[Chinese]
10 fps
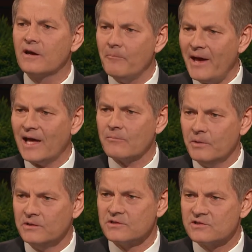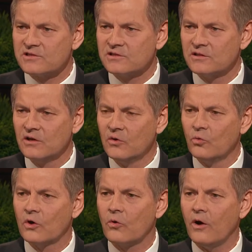同样的道理，
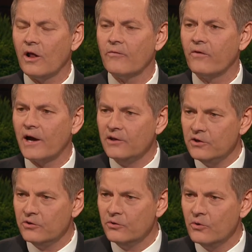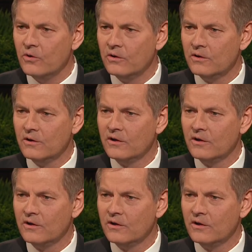遵守神的诫命